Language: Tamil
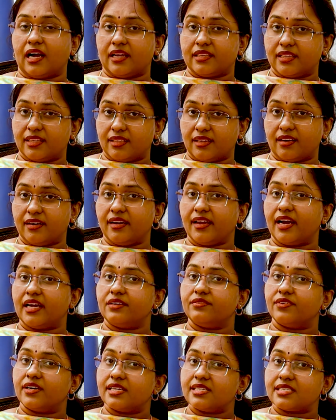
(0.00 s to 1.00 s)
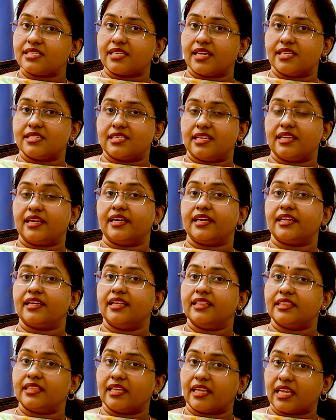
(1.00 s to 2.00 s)
அதை தாண்டி அட்வான்ஸ் ஸ்டேஜில்
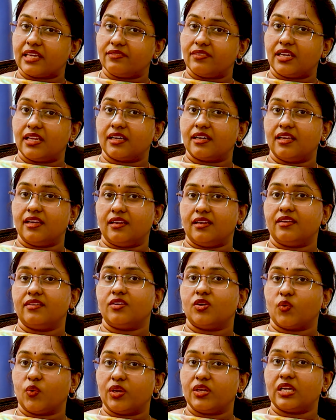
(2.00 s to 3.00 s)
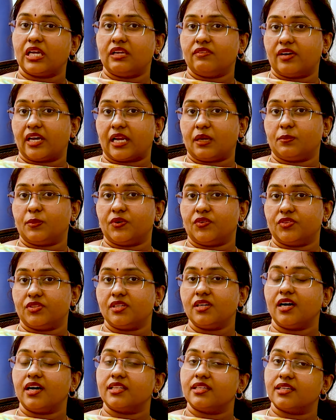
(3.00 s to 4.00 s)
ரெட்டினல் திரை விலகல் நோய்கள் வரப்போ
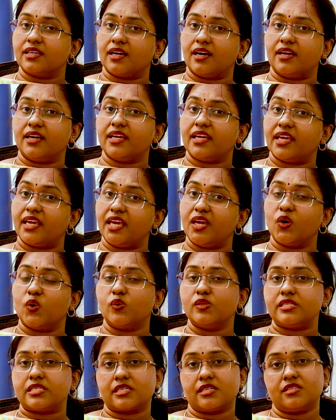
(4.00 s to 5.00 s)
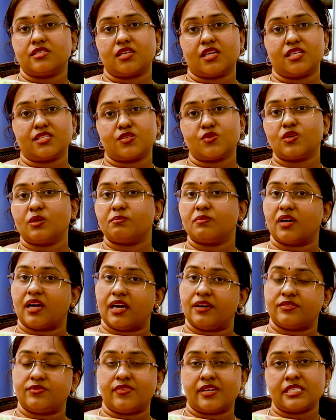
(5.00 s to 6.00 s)
வந்து அதுக்கான கீஹோல் சர்ஜரிஸும் நம்
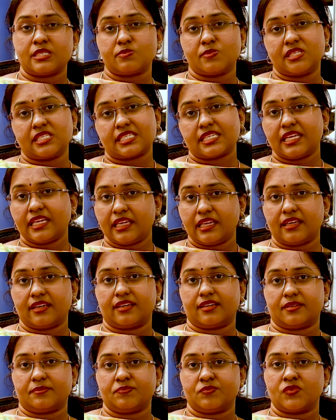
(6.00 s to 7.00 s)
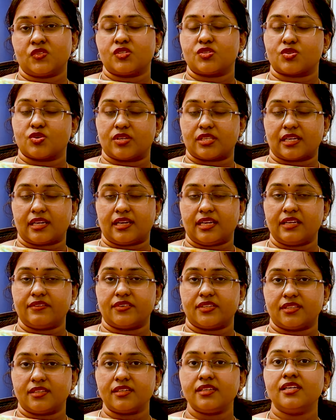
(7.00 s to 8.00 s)
அட்வான்ஸ்மெண்ட்ஸில் இருக்குது ஸோ
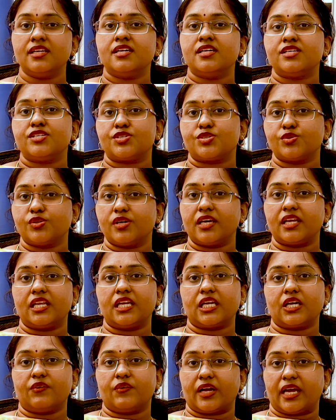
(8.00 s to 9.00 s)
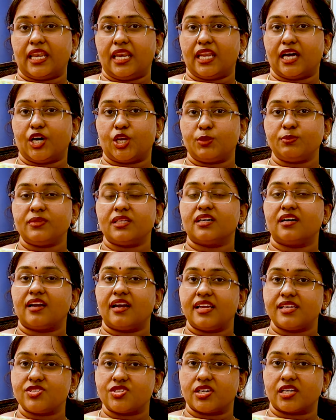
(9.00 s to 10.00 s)
அதனால் வந்து சுகர் இருக்கவங்க எல்லாரும்
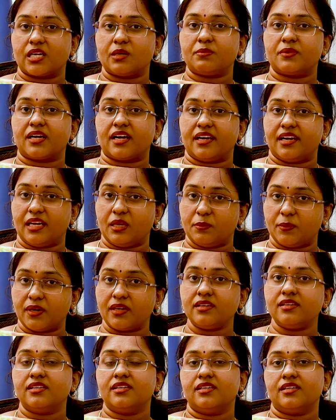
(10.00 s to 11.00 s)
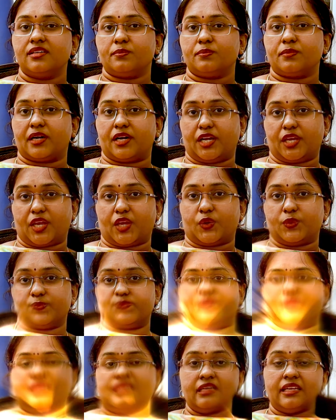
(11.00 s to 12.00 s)
இயர்லி செக்கப் கண்டிப்பாக
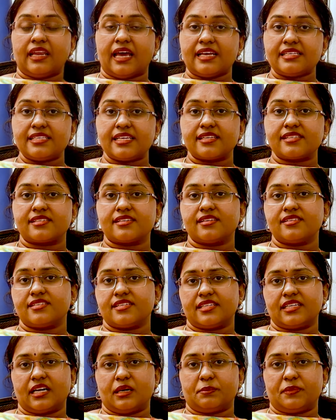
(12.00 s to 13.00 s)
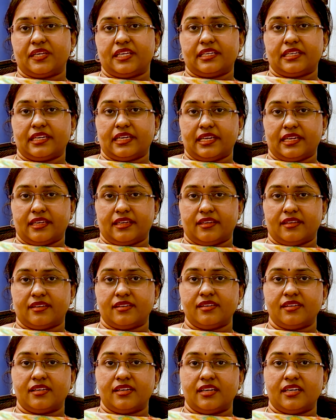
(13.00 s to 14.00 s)
பண்ணிக்கணும் லாசிக் சர்ஜரி அப்படின்னா
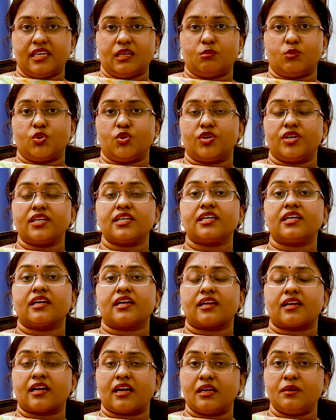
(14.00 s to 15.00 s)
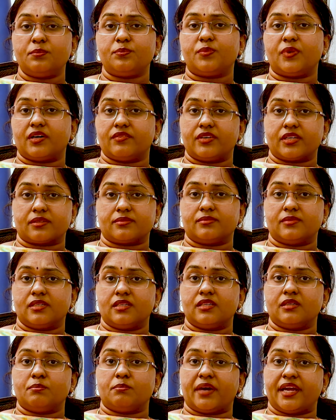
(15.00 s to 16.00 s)
என்னென்னா நம்மளோட கண் பவர்
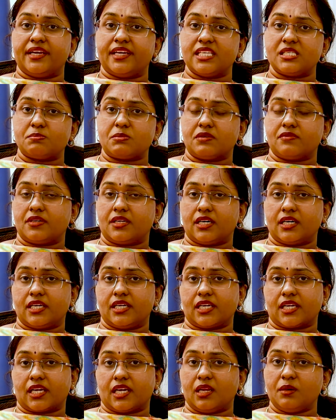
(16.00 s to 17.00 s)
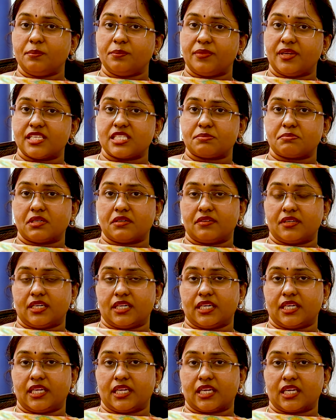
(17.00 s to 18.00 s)
மைனஸ் பவராக இருக்கலாம் ப்ளஸ்
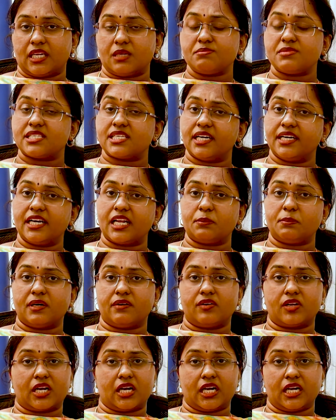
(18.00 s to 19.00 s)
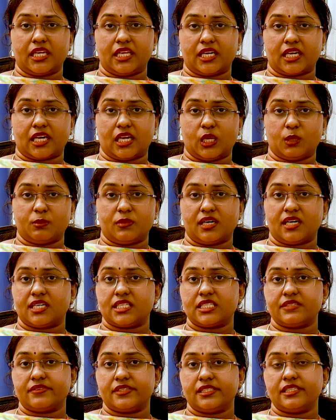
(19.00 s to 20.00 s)
பவராக இருக்கலாம் சிலிண்டர் பவராக இருக்கலாம்
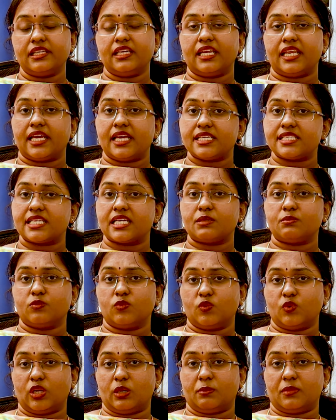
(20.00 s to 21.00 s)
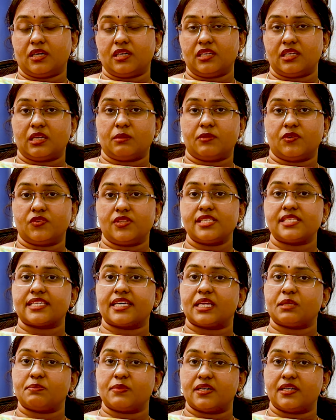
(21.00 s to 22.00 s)
அதை வந்து லேசர் மூலமாக நம்ம வந்து
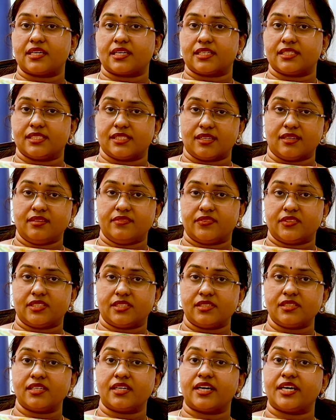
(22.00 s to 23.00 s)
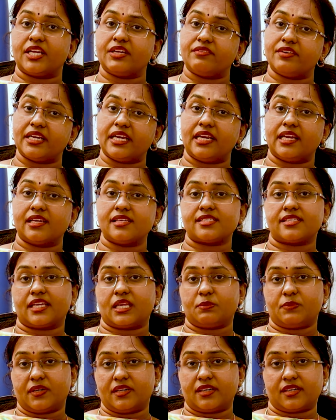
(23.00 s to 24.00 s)
சரி பண்ணுறது தான் வந்து கருவிழியில்
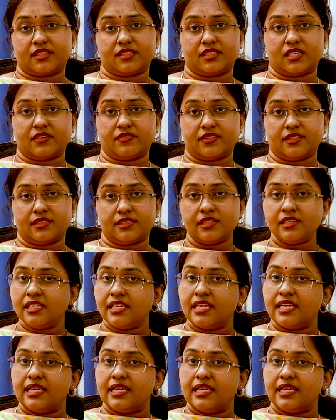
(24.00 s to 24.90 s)
சரி பண்ணுறது தான் வந்து